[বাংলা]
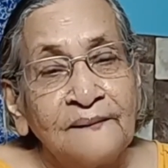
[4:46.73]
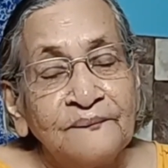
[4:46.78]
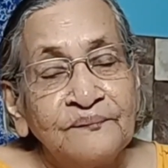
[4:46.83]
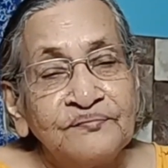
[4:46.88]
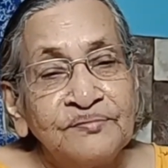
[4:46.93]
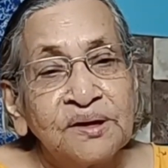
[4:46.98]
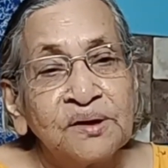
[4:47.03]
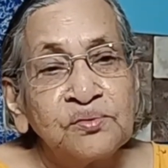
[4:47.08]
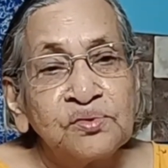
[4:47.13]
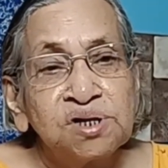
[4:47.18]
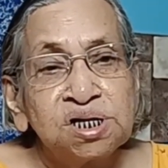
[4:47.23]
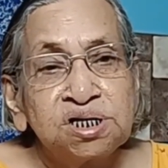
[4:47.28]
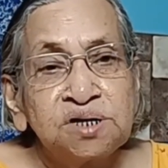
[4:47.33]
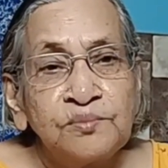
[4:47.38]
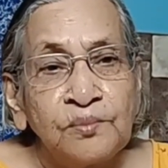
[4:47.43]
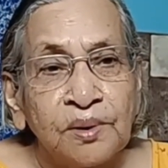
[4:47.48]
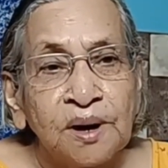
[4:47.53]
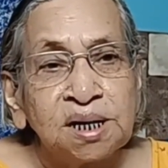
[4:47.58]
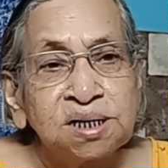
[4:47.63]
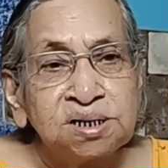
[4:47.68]
তা বলছে
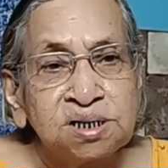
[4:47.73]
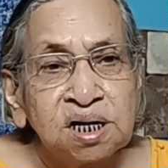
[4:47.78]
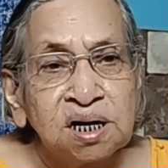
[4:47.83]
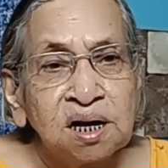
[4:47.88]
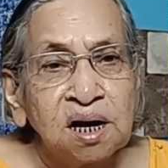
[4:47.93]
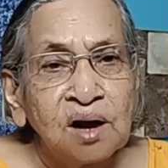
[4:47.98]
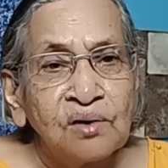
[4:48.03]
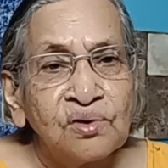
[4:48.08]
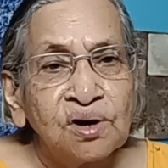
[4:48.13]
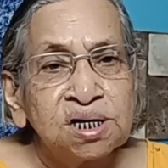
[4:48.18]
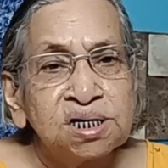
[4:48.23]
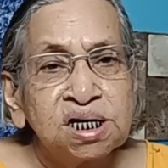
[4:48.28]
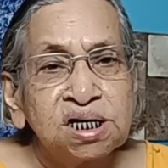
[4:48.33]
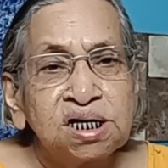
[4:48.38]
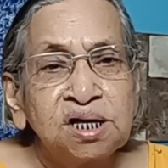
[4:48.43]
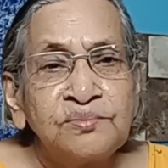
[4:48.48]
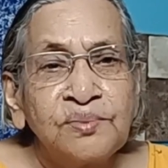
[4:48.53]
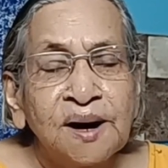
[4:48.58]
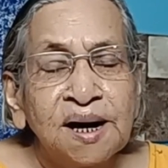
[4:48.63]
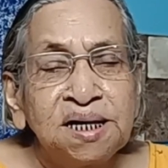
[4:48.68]
বাচ্চার আওয়াজ এদের
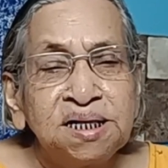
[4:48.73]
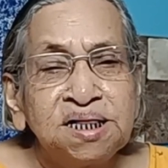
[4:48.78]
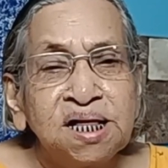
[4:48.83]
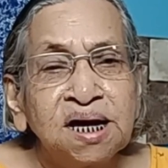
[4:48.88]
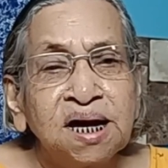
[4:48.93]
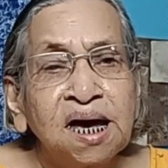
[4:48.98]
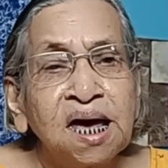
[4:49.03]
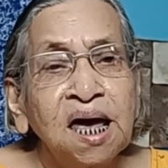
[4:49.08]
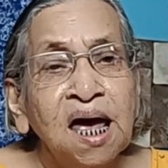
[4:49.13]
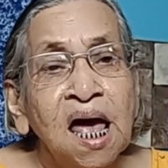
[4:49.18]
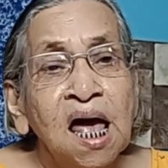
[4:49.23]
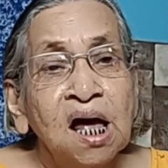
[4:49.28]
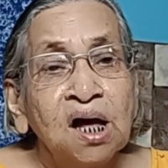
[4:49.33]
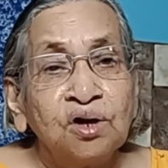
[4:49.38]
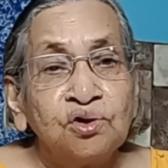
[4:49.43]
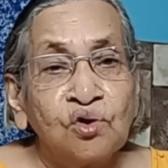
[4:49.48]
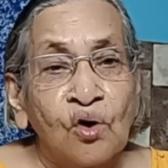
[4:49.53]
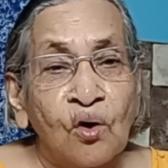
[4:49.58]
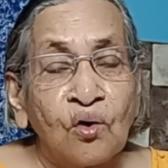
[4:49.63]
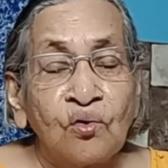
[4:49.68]
বাড়ি থেকে
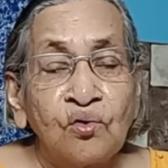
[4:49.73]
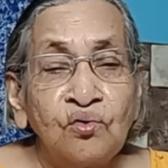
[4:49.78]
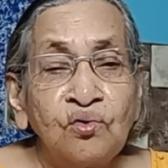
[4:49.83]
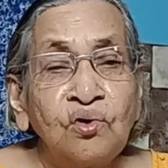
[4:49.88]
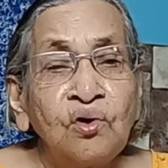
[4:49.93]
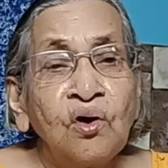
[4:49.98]
তখন